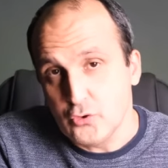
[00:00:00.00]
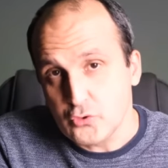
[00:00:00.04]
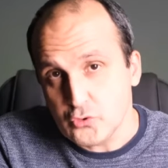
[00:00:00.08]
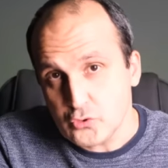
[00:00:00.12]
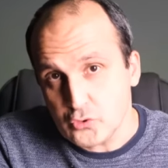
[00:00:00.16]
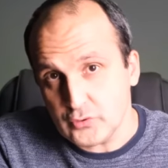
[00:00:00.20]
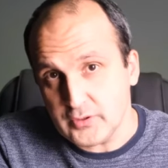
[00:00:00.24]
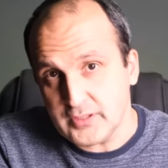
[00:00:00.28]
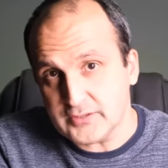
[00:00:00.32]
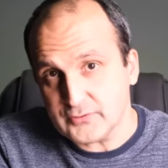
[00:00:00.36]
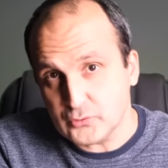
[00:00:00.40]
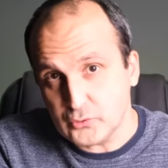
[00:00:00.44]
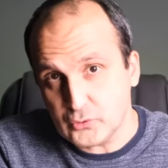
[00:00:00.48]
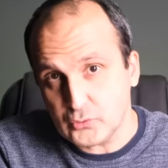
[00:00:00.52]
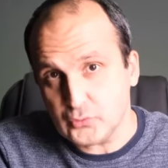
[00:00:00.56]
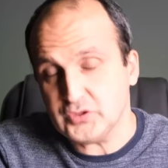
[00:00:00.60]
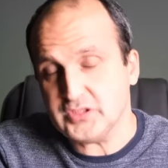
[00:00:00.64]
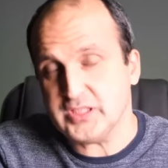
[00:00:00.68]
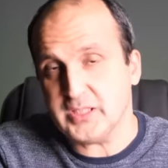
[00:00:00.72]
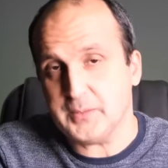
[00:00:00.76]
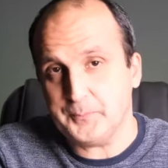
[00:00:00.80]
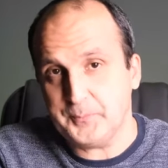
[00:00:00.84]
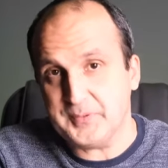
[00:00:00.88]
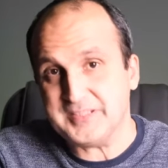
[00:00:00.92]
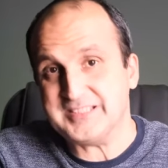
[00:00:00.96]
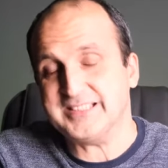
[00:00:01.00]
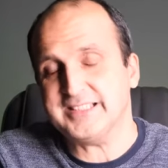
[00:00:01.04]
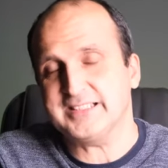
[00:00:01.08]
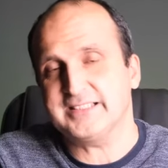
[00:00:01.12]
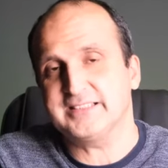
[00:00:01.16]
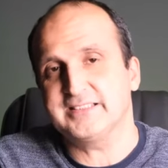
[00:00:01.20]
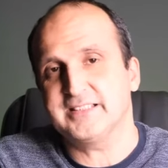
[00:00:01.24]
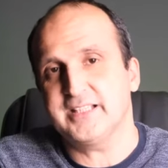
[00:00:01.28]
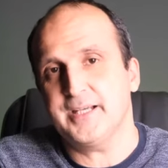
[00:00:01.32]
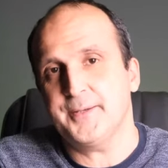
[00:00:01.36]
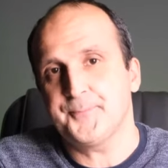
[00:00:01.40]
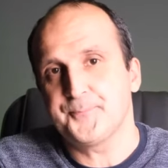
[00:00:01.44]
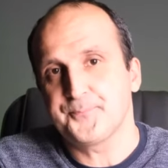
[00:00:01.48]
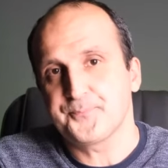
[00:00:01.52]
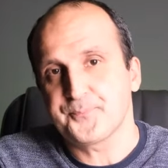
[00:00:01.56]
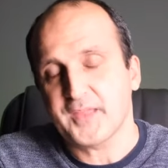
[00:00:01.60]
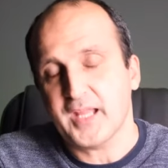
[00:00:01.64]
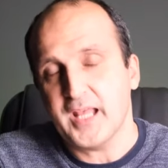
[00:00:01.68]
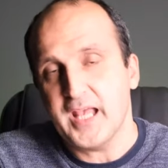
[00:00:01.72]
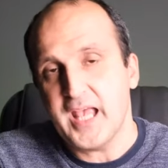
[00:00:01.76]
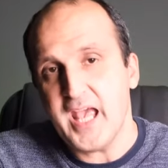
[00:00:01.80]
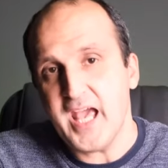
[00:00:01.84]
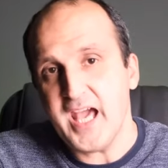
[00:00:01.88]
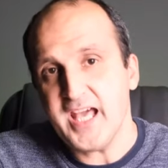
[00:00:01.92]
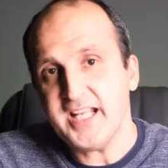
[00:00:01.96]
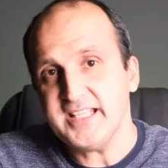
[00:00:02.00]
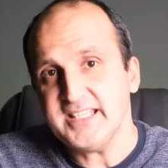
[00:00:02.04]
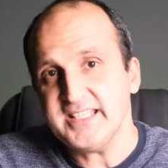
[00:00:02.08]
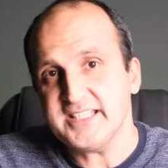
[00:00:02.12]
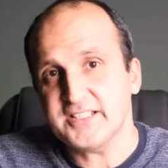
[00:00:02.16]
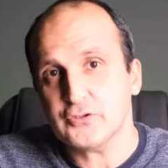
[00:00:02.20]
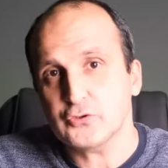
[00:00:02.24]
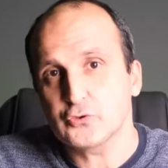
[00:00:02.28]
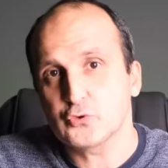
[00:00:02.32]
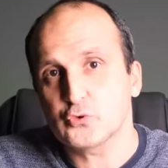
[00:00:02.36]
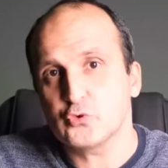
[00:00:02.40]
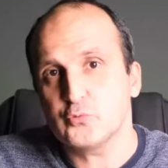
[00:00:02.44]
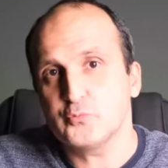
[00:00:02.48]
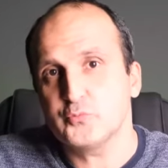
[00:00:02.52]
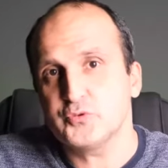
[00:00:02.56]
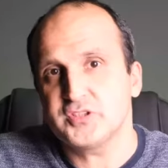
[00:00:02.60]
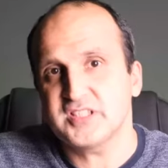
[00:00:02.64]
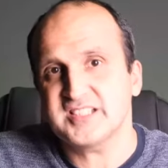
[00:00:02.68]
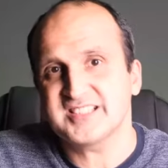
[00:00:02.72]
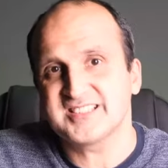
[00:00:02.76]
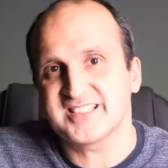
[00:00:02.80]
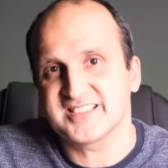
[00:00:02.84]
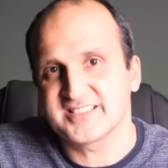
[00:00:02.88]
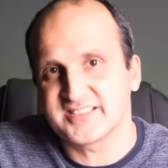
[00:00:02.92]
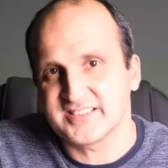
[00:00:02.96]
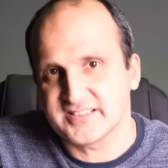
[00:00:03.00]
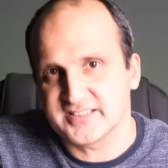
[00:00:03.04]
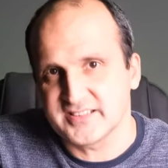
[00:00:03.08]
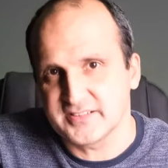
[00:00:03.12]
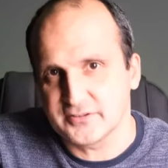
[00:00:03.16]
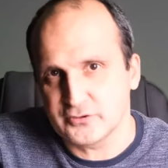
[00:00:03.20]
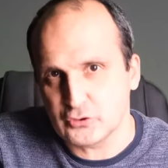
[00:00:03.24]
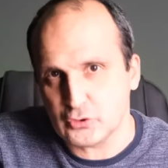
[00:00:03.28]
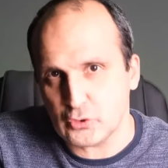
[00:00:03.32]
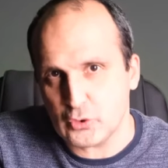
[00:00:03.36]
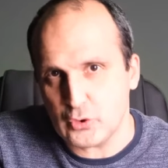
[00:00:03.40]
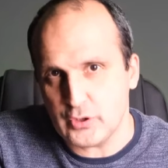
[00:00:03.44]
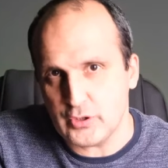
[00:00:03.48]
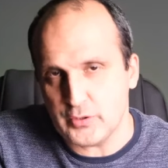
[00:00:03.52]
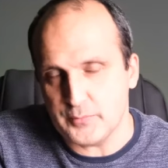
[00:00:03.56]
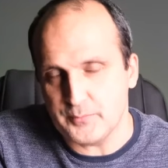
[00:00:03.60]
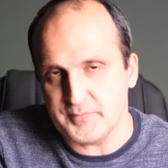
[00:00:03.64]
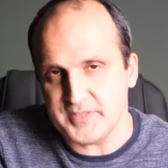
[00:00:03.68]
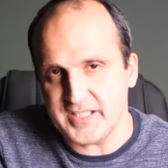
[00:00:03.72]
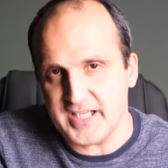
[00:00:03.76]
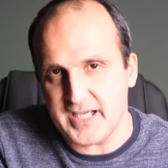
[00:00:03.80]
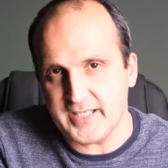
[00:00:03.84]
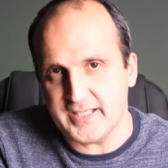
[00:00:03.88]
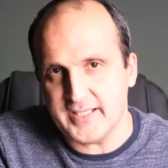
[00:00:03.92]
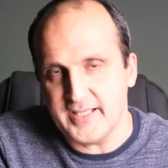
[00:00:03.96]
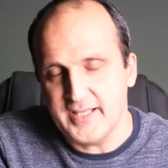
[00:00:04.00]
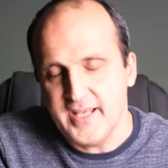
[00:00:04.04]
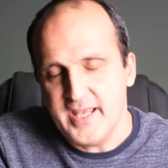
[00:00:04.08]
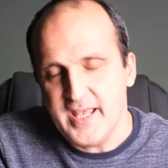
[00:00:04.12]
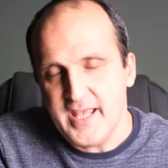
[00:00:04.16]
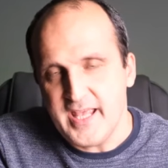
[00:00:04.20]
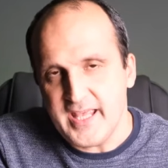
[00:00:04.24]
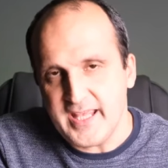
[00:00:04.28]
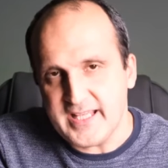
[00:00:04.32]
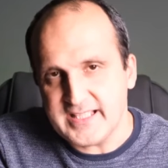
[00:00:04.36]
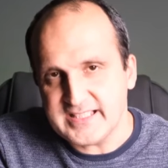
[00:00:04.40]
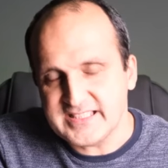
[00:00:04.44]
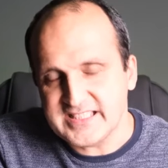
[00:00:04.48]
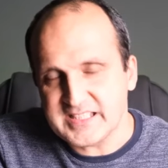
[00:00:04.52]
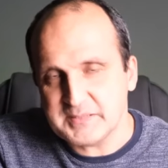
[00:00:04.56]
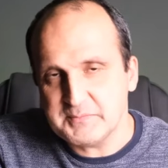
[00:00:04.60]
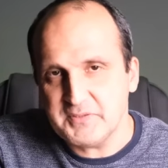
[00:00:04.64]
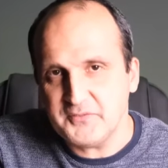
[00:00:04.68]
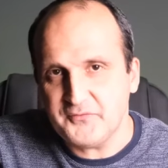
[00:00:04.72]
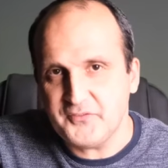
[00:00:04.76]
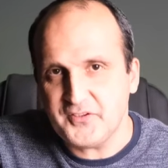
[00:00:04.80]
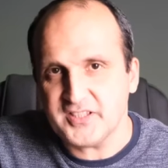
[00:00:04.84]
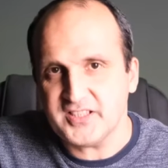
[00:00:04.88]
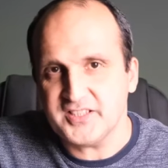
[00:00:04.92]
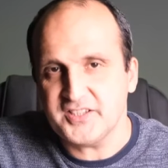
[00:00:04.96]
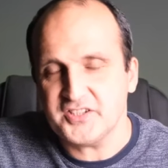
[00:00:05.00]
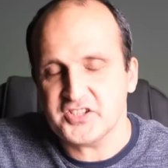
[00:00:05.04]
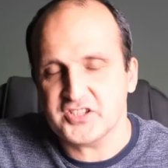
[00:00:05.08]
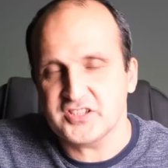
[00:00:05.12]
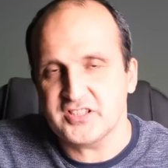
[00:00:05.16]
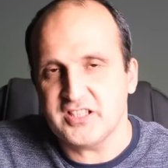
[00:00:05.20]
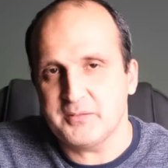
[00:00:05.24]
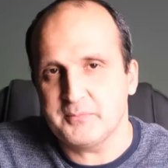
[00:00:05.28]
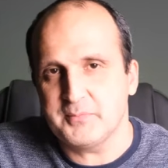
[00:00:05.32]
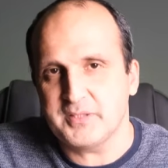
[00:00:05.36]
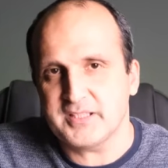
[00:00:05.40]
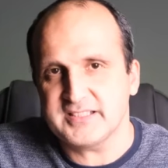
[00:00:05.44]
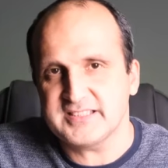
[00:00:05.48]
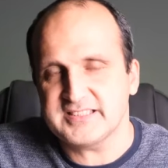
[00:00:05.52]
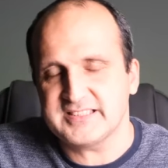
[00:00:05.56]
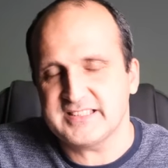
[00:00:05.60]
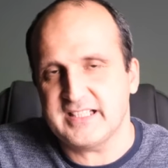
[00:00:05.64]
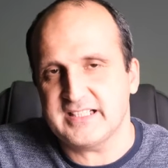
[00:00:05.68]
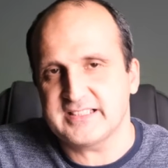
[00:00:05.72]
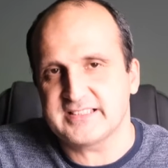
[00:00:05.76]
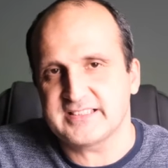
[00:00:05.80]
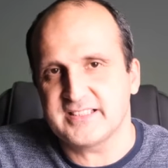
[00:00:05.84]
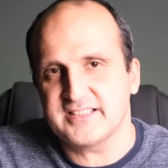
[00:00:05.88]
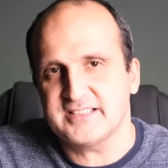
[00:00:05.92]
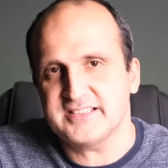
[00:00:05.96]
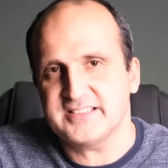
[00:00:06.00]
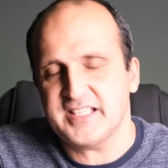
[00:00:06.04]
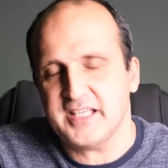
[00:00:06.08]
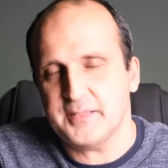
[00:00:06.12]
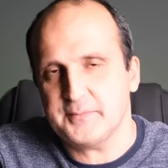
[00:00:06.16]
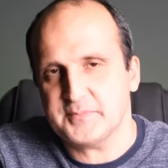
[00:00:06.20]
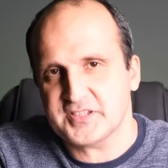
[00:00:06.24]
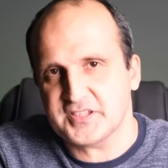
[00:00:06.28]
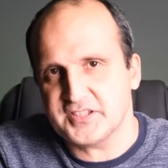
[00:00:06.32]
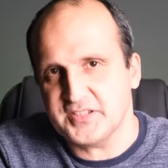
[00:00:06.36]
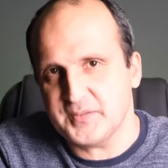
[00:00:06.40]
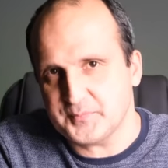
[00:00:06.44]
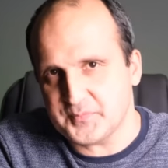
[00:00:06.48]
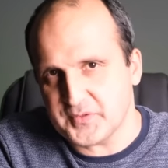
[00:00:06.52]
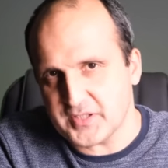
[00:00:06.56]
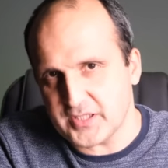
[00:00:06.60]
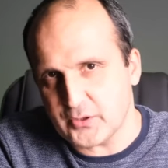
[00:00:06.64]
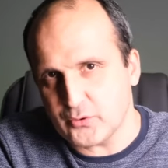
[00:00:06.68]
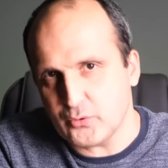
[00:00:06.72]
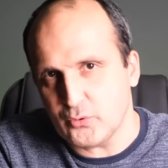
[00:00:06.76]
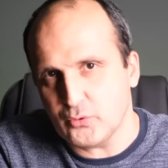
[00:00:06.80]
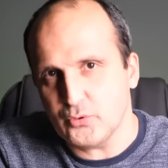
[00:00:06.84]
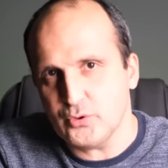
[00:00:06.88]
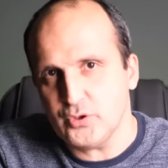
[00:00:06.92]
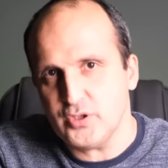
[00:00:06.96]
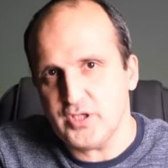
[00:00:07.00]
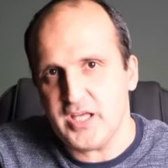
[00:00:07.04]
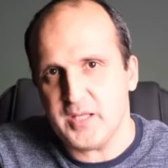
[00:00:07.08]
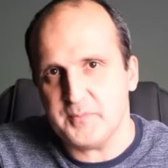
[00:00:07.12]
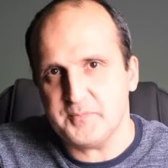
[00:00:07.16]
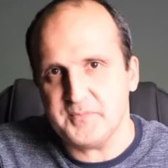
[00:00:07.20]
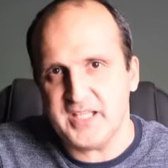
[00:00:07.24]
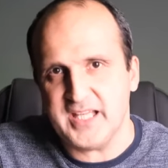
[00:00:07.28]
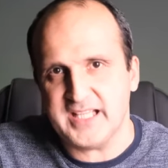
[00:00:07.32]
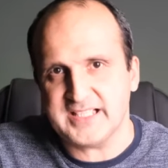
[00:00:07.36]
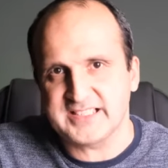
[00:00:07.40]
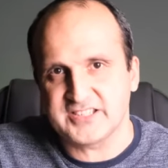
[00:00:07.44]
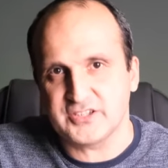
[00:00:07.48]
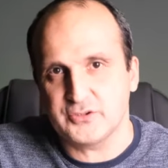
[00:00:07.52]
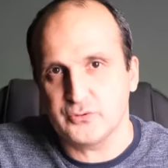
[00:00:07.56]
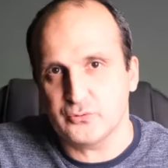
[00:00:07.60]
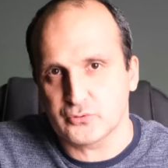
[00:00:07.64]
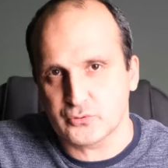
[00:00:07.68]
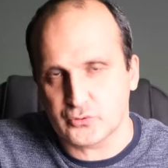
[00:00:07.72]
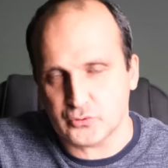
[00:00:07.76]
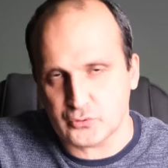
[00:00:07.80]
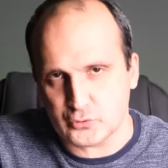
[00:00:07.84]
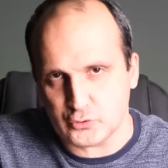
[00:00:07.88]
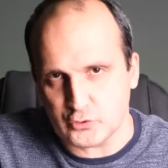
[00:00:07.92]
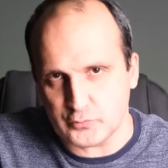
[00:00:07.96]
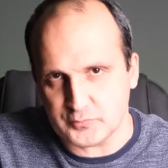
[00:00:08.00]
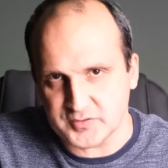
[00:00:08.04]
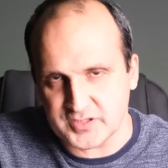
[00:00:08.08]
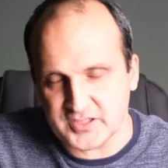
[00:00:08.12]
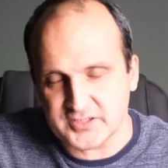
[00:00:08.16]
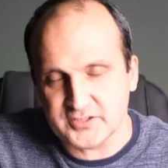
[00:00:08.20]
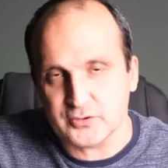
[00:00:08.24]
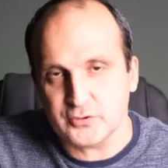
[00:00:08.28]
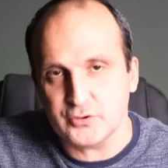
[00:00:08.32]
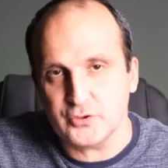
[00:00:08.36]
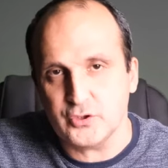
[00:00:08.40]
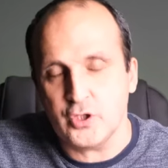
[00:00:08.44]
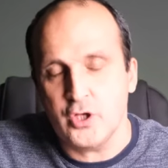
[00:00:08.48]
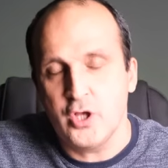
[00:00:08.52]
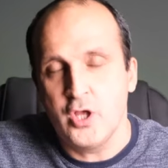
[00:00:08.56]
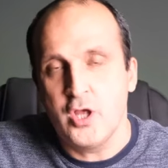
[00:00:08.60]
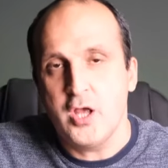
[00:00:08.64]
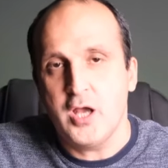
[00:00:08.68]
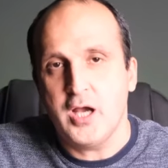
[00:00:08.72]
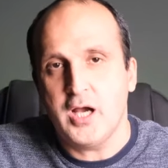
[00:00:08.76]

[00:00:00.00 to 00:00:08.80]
Şu an Türkiye pazarında her iki sürümünde satıldığını söyleyeyim. Yani S20 Fan Edition'ı almak isterseniz hem Snapdragon'lu hem de Exynos'lu sürüm satılıyor.